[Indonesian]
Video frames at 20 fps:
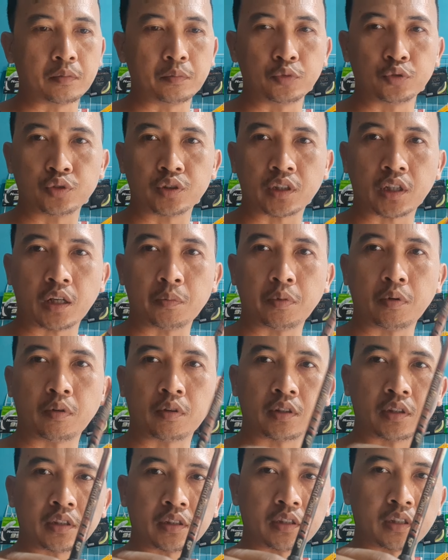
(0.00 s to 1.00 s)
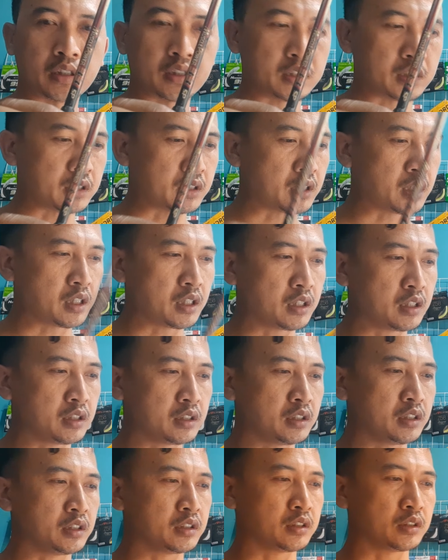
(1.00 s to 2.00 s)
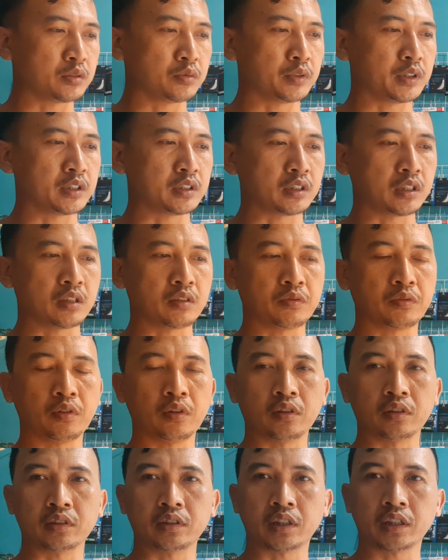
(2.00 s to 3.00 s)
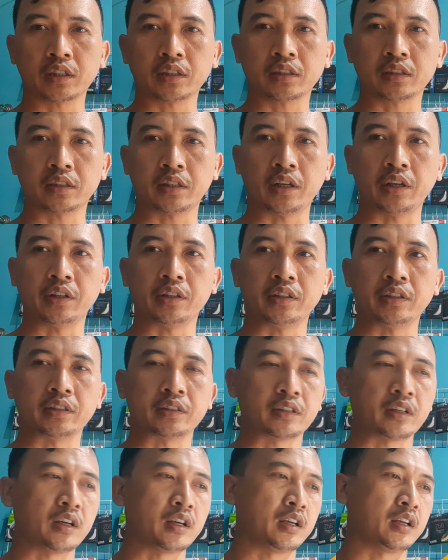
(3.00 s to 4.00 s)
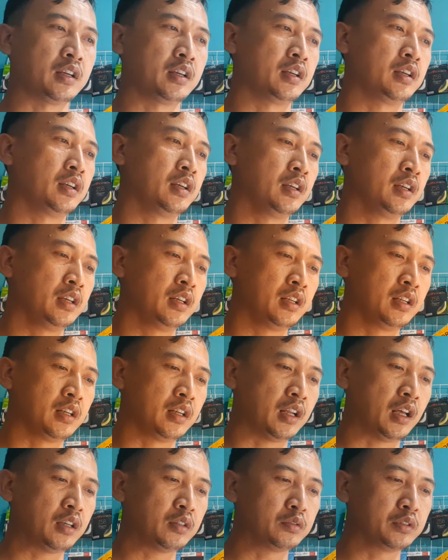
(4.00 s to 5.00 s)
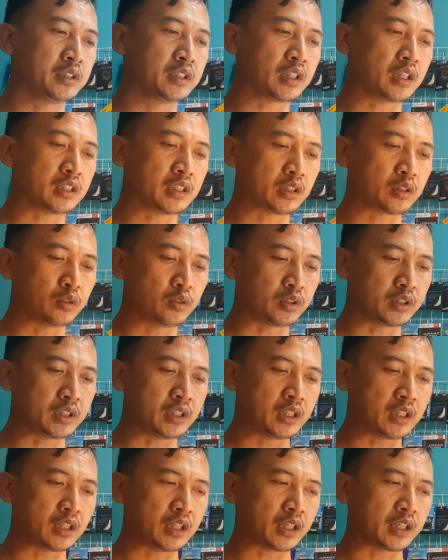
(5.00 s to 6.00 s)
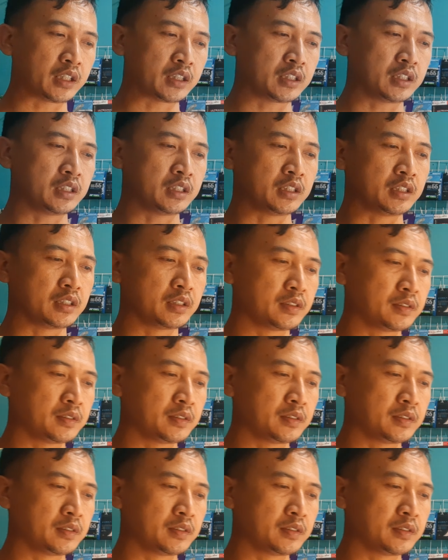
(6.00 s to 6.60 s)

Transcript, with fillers: musical power 33 ini sesuai dengan voltrik D3 lalu ini kategori yang raket ini